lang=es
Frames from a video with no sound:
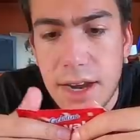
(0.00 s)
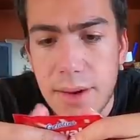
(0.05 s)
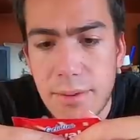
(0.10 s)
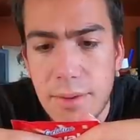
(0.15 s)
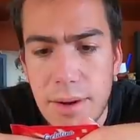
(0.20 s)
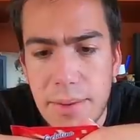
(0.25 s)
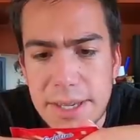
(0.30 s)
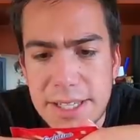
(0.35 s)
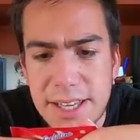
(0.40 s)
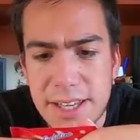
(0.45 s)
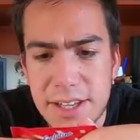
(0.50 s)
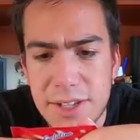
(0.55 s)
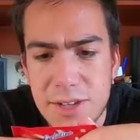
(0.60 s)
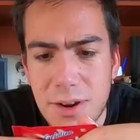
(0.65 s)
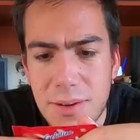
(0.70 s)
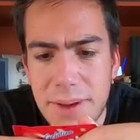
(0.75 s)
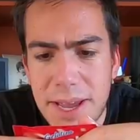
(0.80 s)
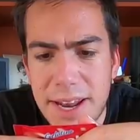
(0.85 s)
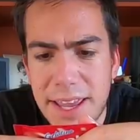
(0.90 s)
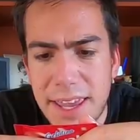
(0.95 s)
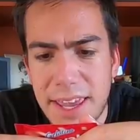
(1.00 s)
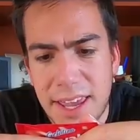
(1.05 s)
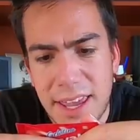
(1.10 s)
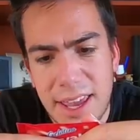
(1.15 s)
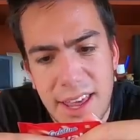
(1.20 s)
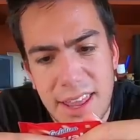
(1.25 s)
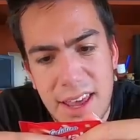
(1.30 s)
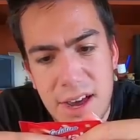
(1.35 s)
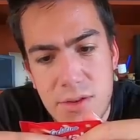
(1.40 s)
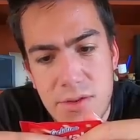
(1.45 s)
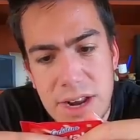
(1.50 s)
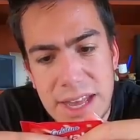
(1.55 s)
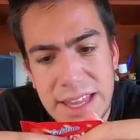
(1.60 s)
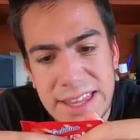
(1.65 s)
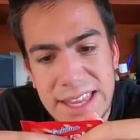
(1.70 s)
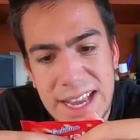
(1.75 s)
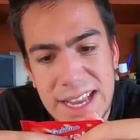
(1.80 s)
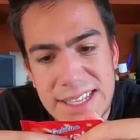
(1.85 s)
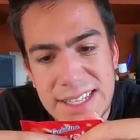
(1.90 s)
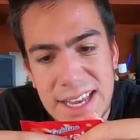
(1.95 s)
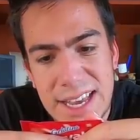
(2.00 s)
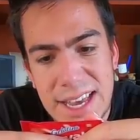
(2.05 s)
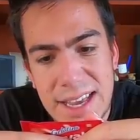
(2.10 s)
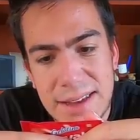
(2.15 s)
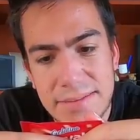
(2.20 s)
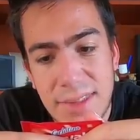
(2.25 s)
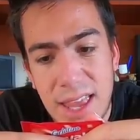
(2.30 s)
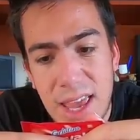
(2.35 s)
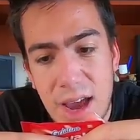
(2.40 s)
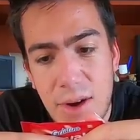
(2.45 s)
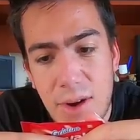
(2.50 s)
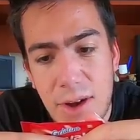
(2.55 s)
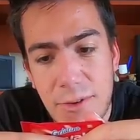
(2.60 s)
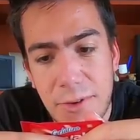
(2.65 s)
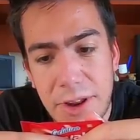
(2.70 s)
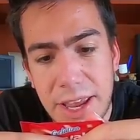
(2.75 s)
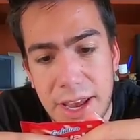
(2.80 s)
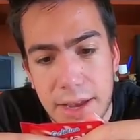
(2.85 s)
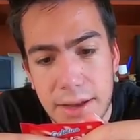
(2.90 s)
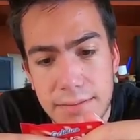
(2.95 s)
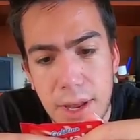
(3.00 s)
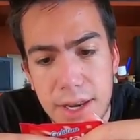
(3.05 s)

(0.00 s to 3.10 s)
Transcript: Revuelva hasta disolver y añada una taza de agua fría.